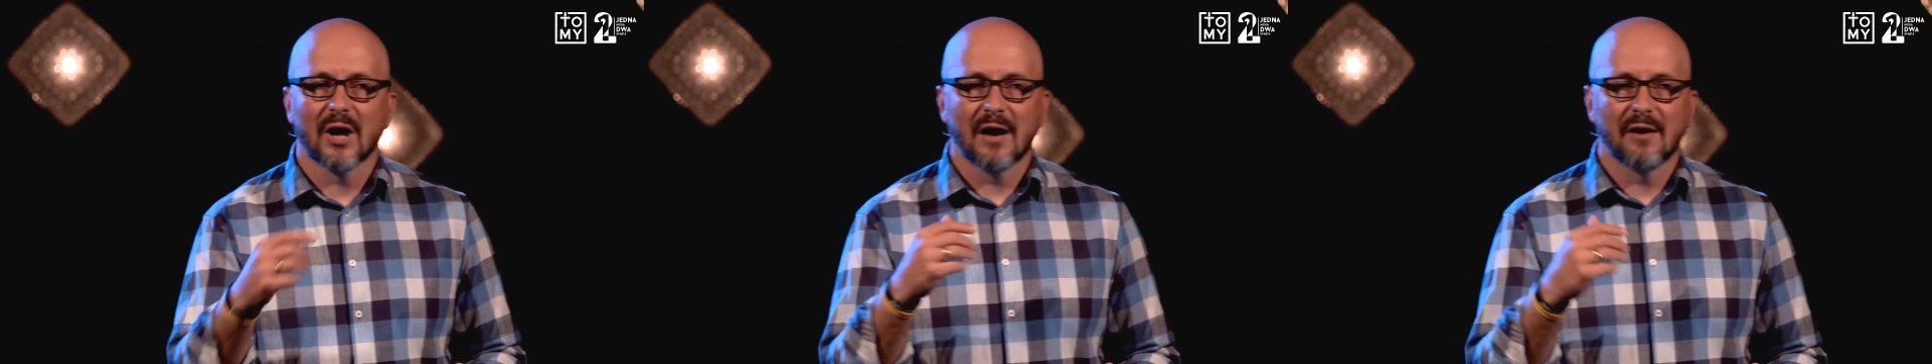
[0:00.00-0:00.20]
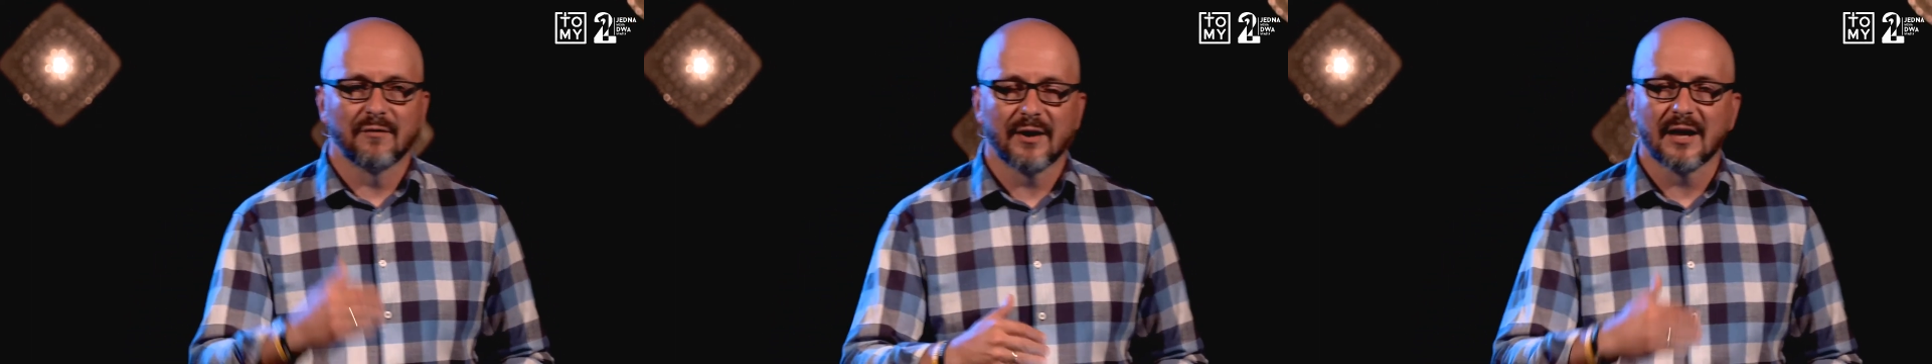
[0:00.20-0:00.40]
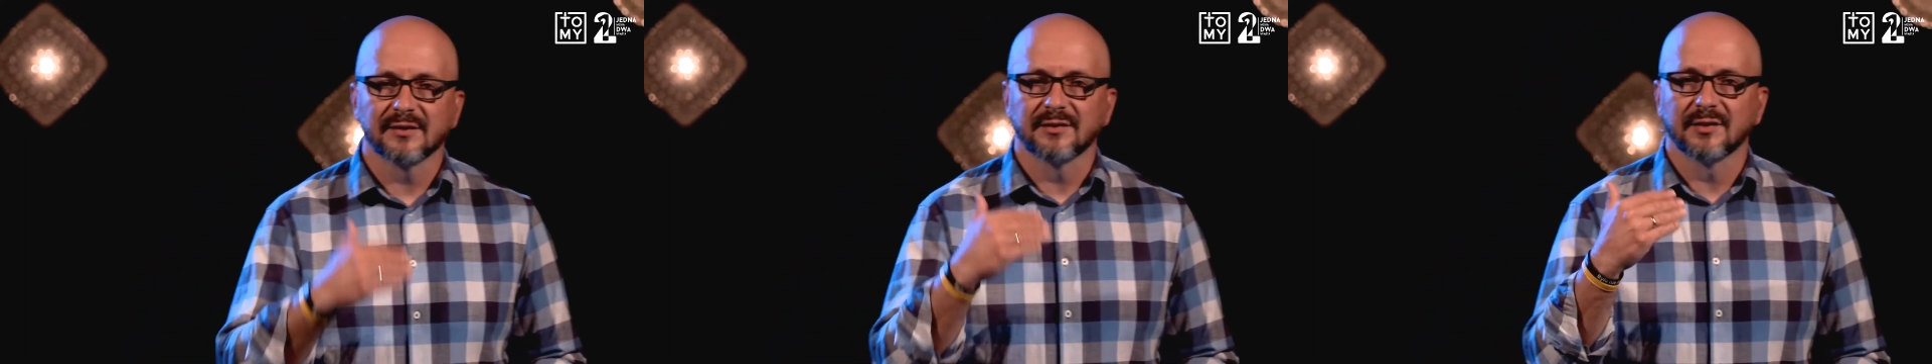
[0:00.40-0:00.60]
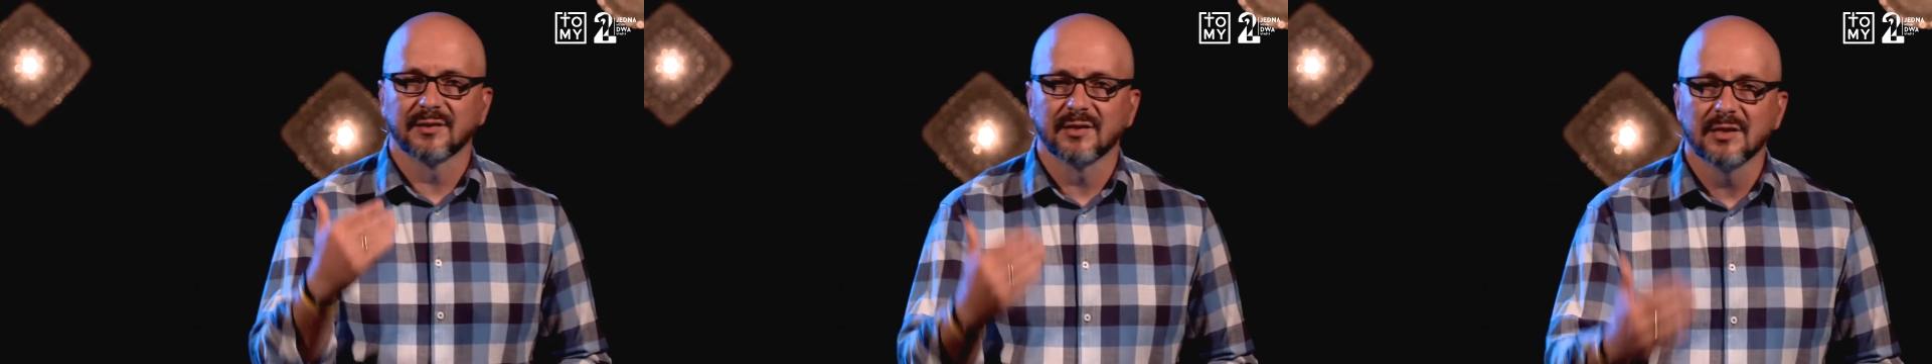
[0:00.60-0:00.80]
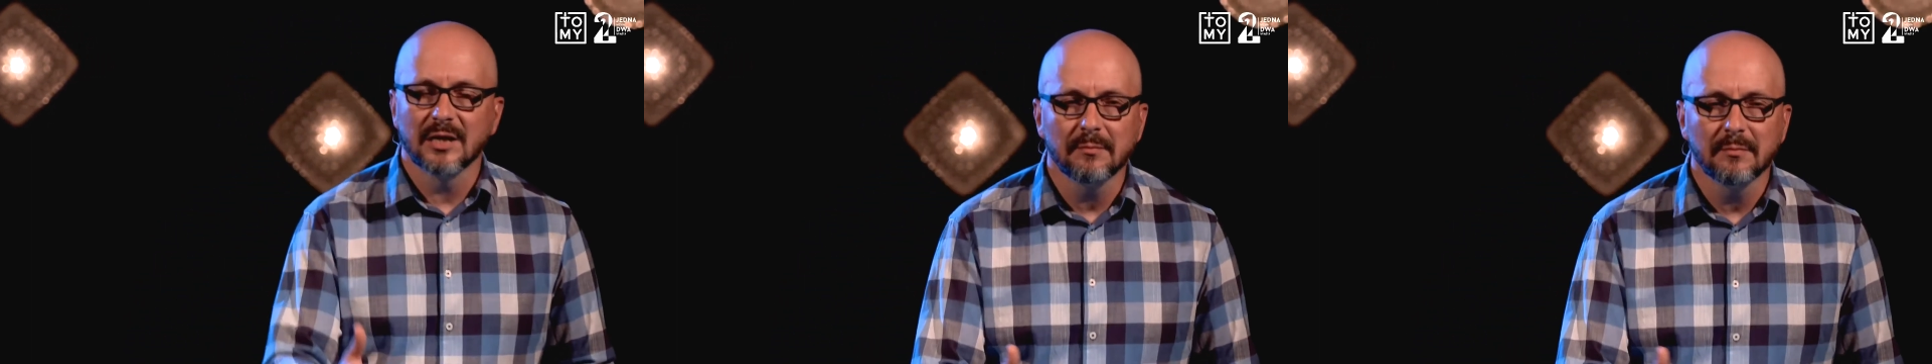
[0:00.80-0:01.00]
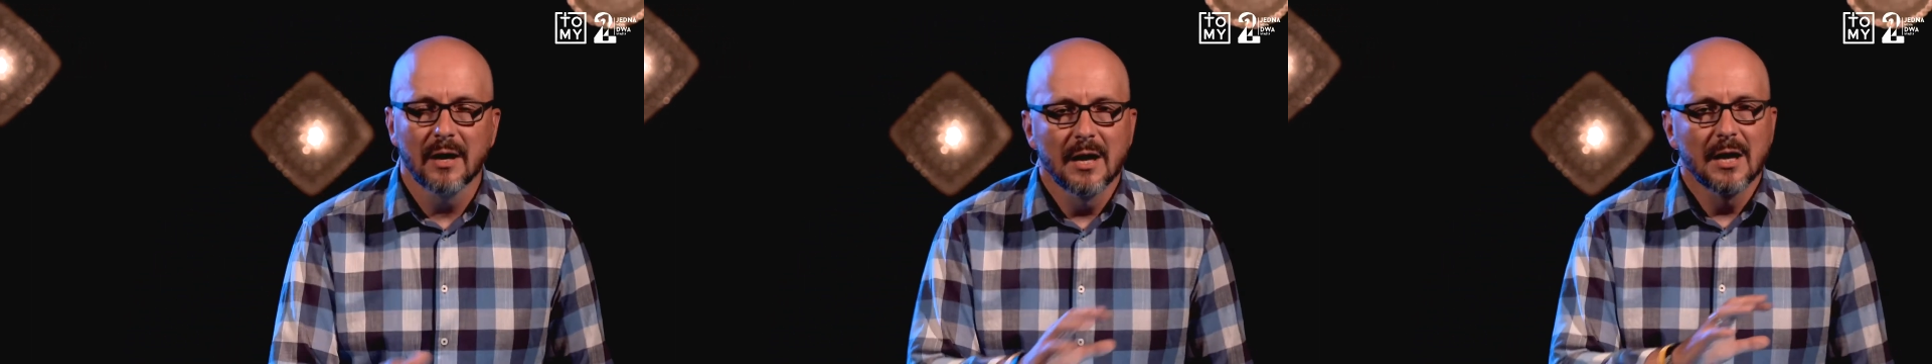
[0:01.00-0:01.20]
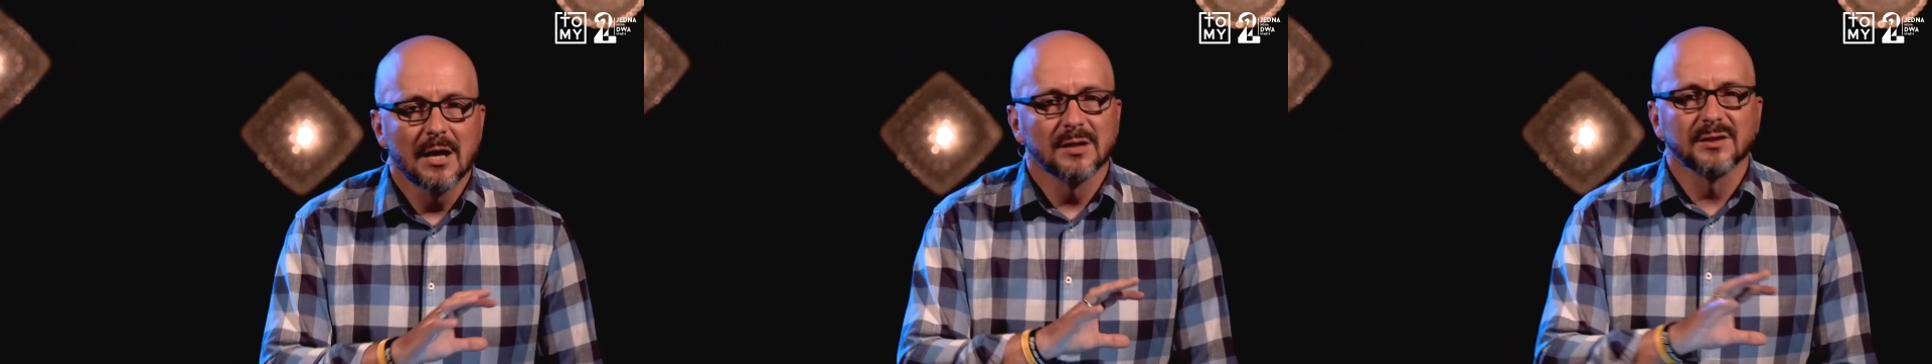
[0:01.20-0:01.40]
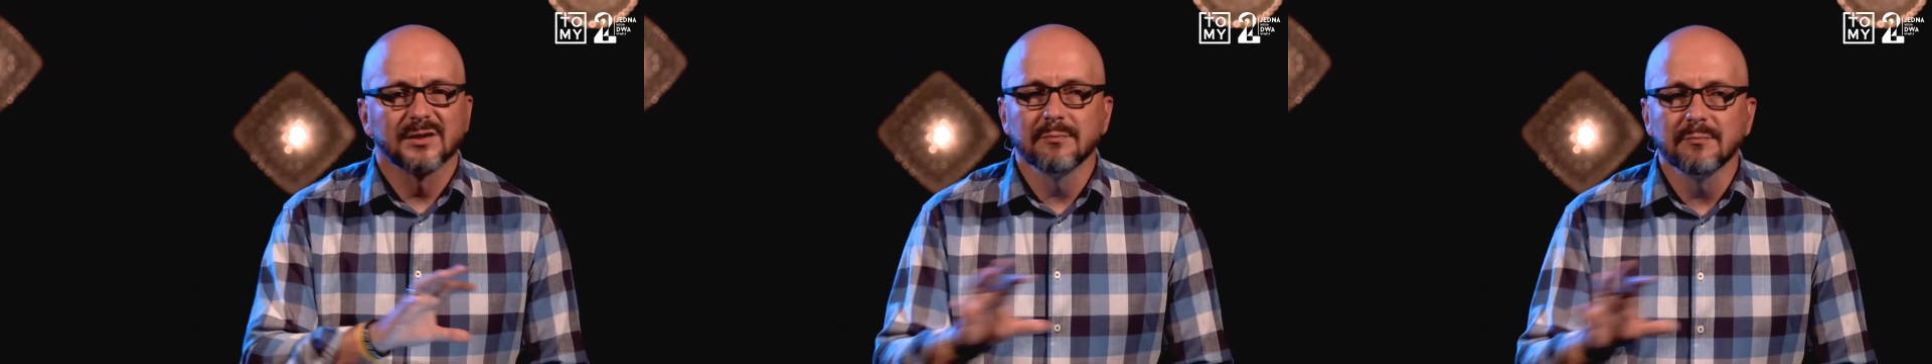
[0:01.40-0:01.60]
a wraz z nim
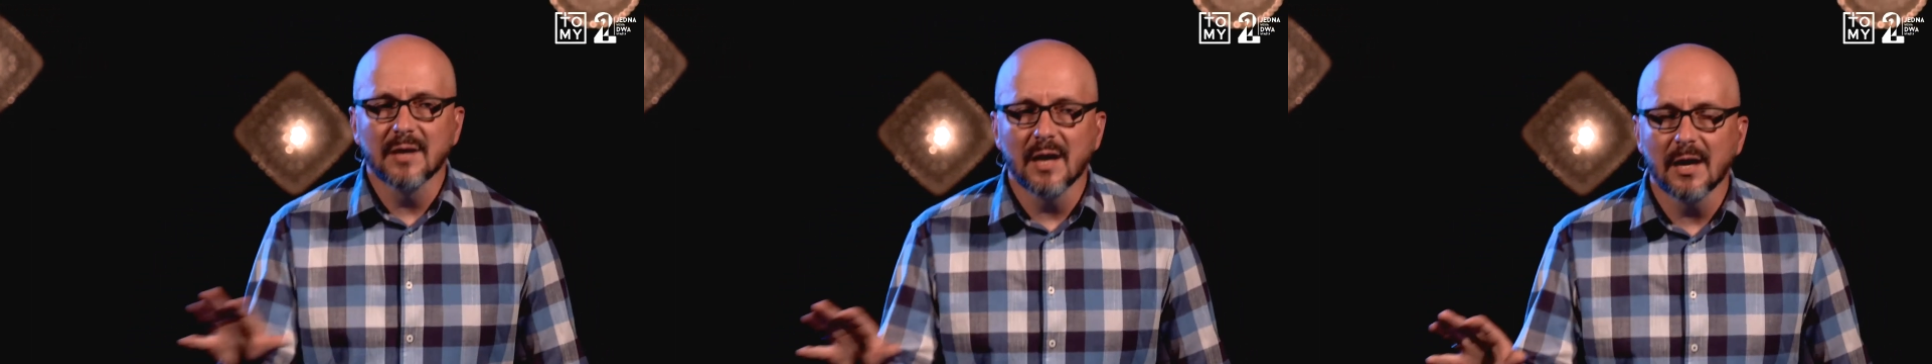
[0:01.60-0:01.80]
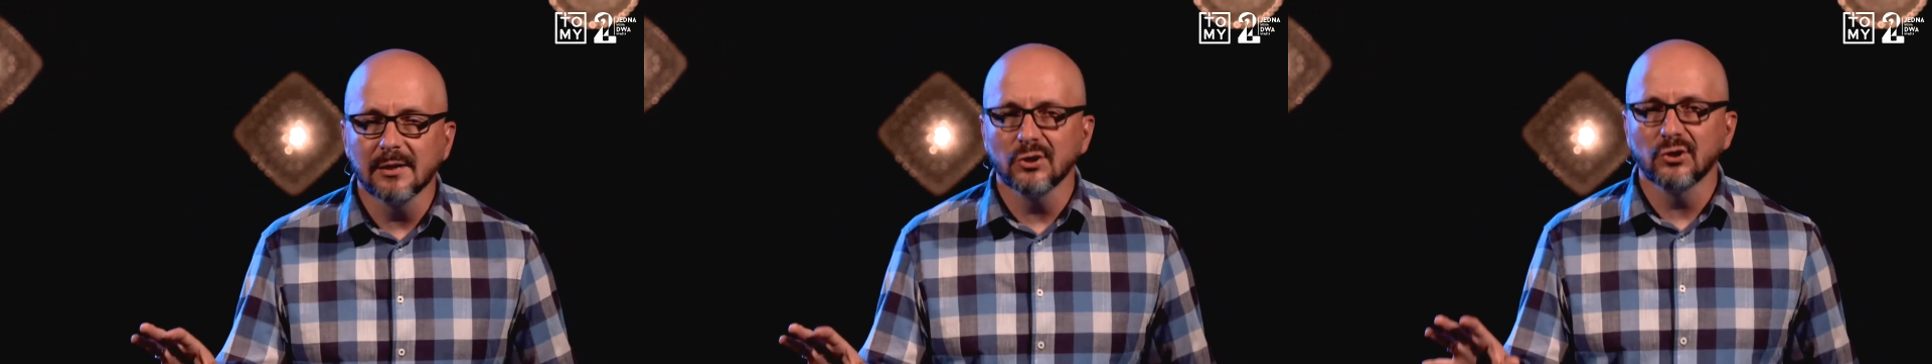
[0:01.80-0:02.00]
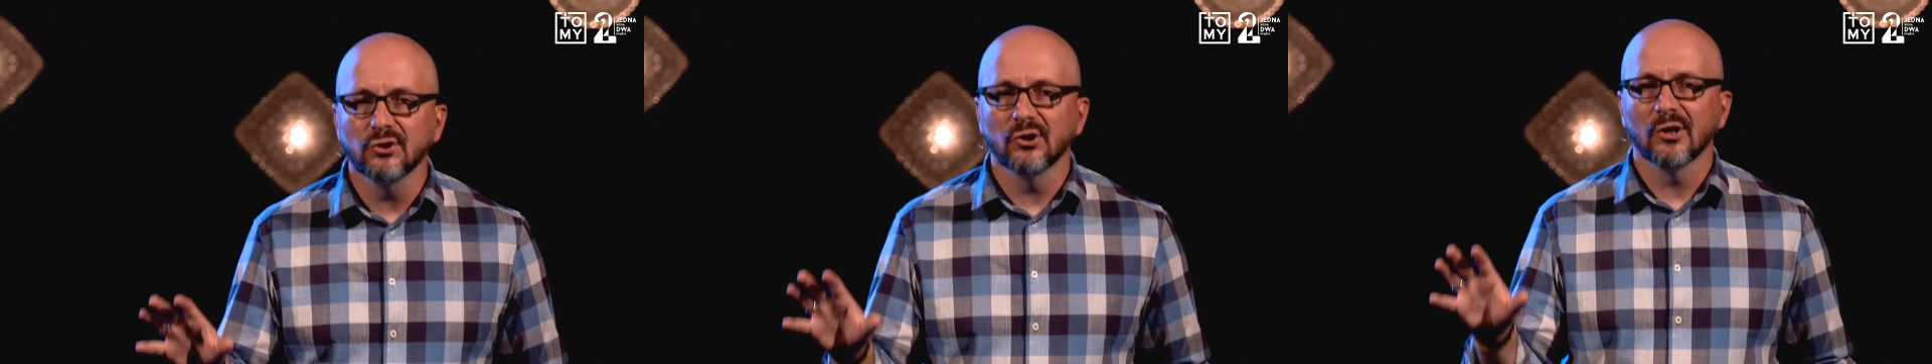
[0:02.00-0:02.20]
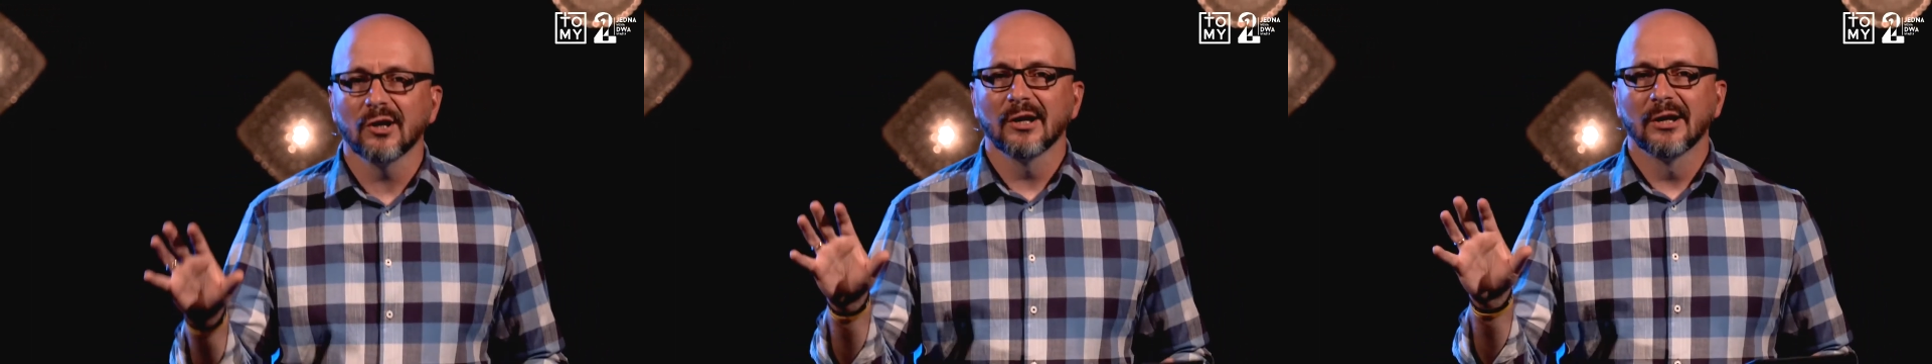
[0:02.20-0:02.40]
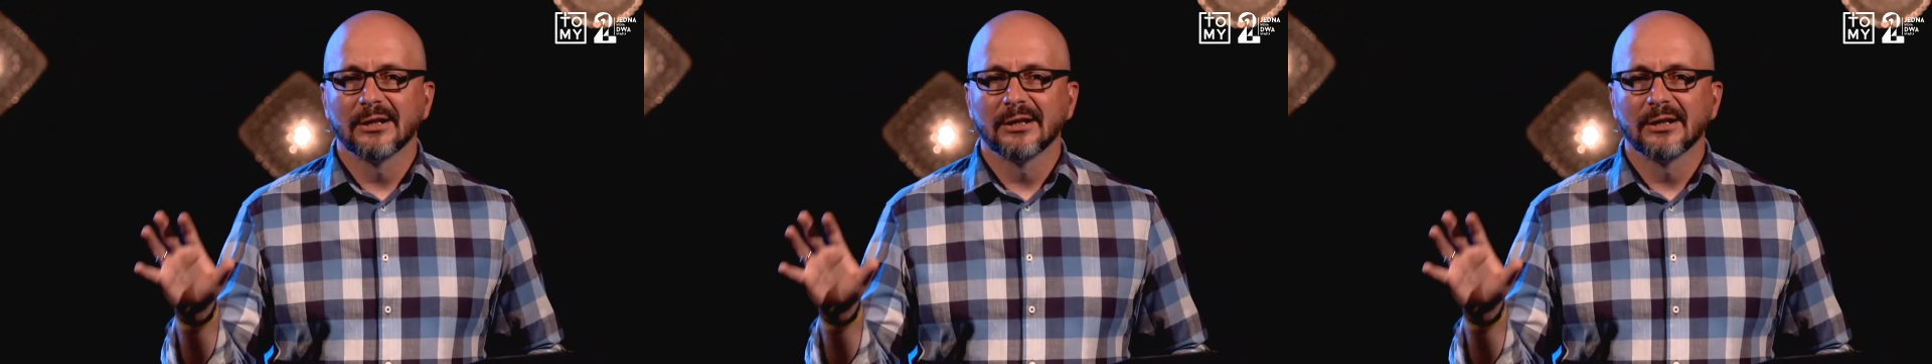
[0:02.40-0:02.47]
zmieni się